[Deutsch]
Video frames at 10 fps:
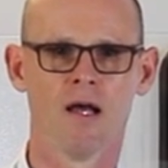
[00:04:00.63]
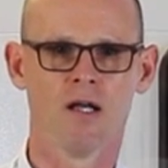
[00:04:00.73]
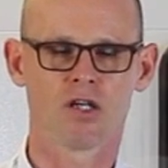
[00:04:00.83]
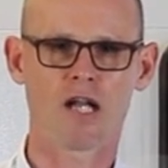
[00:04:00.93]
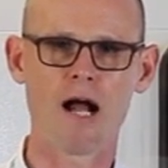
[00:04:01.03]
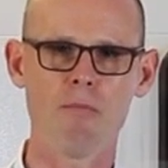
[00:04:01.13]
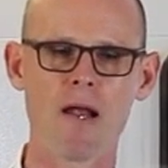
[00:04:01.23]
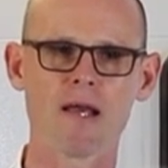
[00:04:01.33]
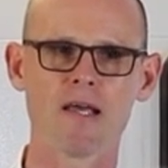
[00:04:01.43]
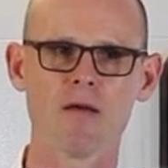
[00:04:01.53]

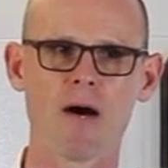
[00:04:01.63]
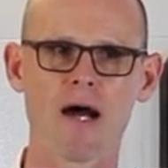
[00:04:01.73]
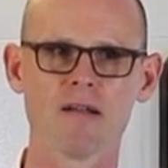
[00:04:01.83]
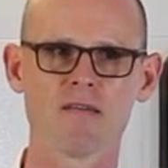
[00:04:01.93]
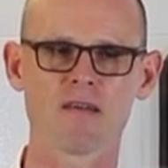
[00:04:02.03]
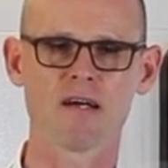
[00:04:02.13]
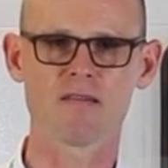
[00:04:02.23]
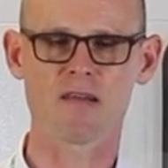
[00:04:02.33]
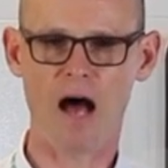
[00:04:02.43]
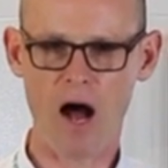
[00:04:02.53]
Stahlbleche im
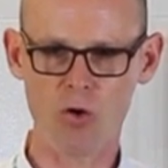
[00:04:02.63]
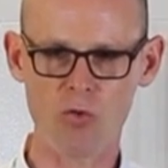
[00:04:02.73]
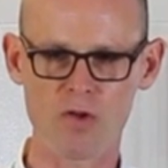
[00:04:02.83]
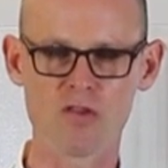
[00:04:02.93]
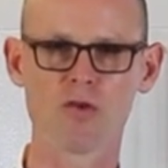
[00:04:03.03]
Einsatz, auch wenn sie